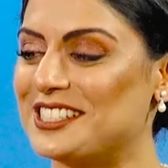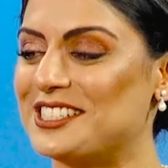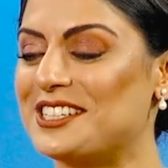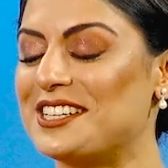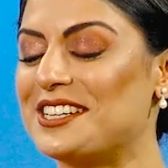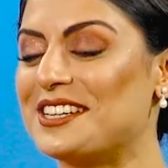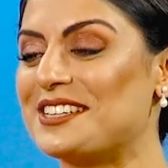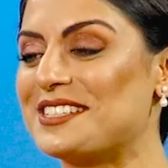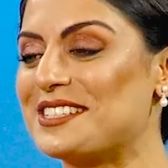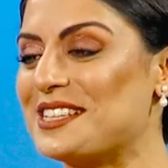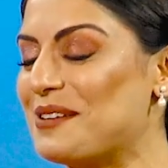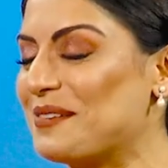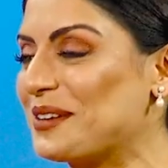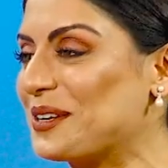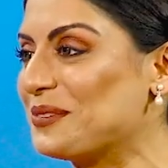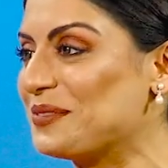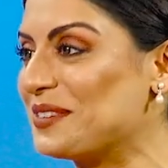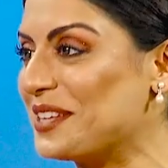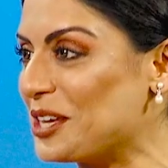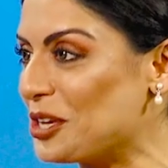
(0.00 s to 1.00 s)
जी
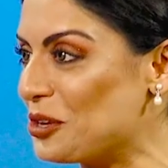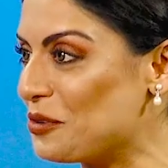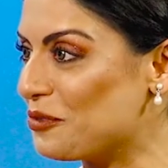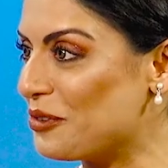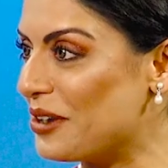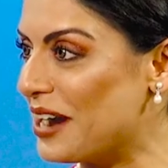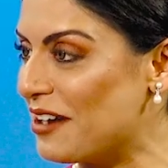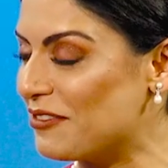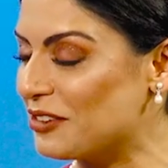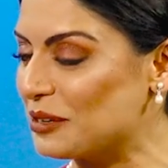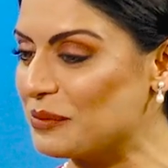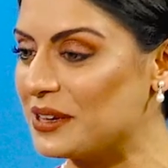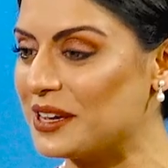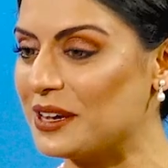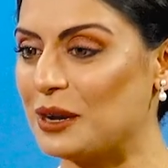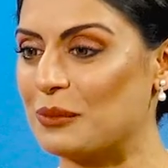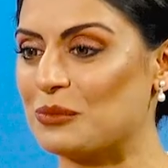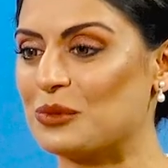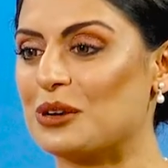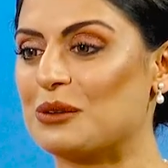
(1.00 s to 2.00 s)
अलैक्म थैंक यू फॉर हैविंग मी
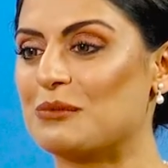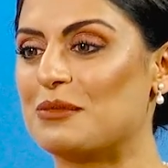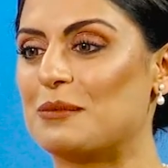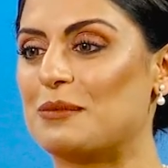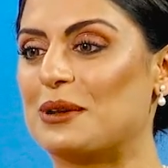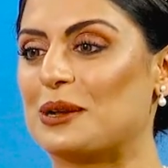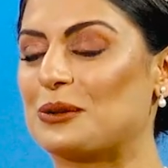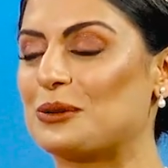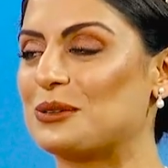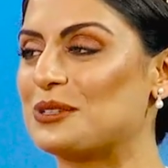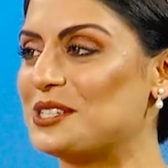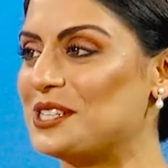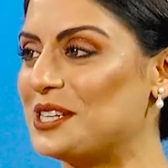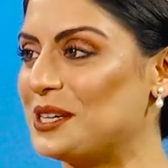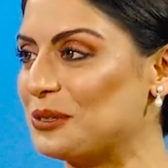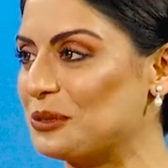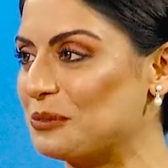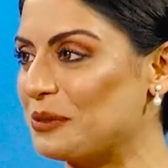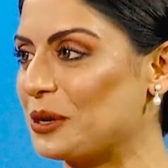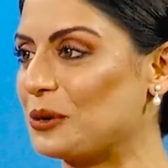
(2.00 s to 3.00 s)
अलहमदिल्ला मैं बिल्कुल
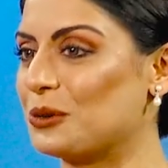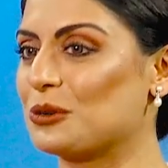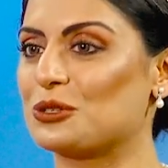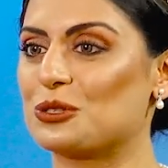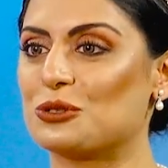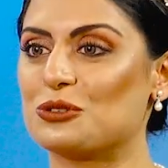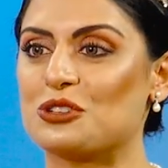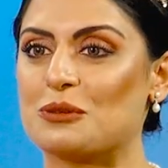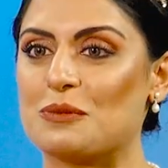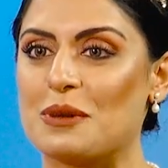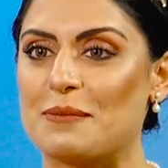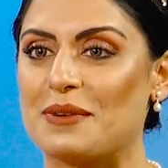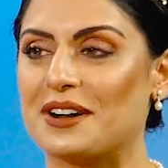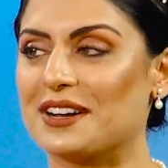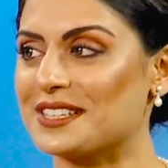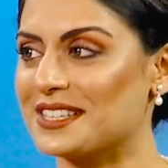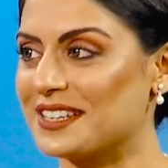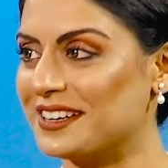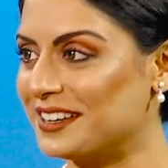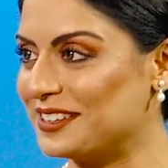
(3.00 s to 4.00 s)
ठीक हूँ मैं खुश हूँ जब मैं
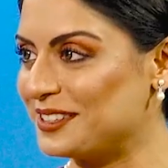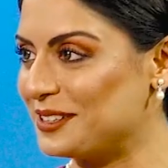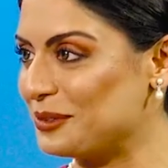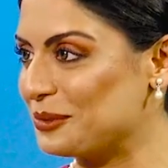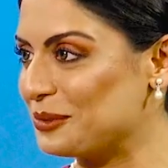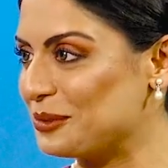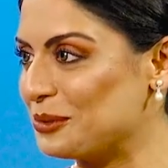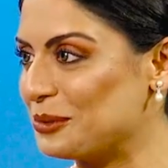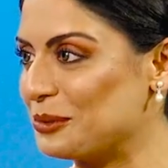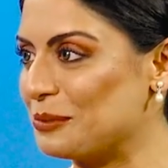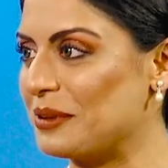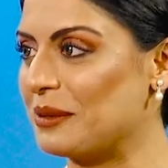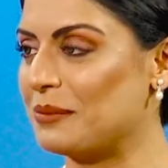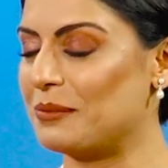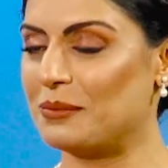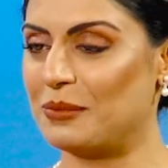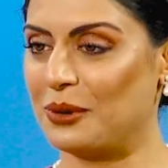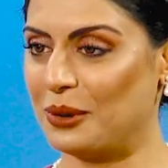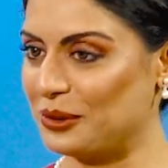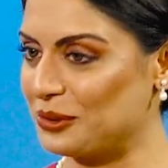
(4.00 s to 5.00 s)
पाकिस्तान आती हूँ तो मैं
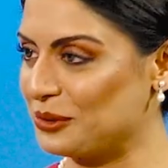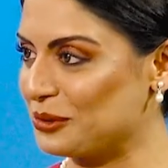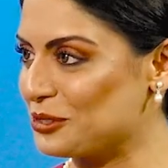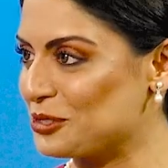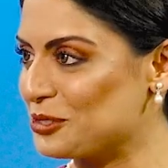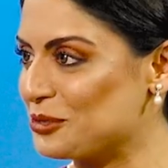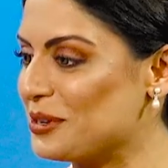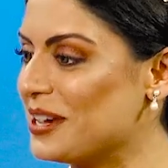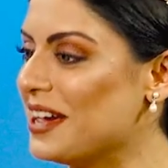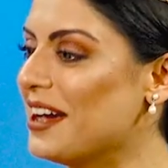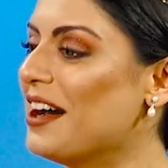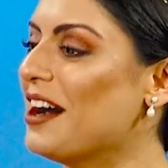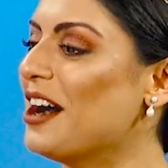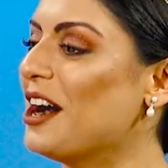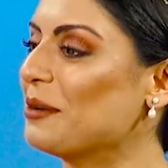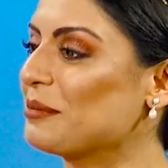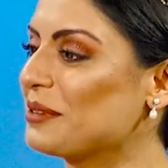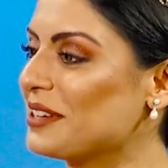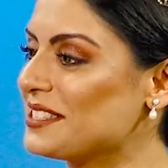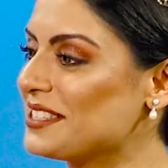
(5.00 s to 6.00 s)
बहुत खुश हूँ
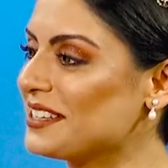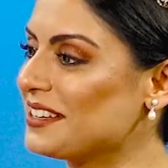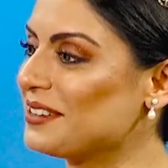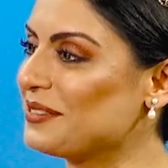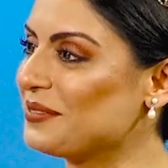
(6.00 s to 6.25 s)
आप कैसे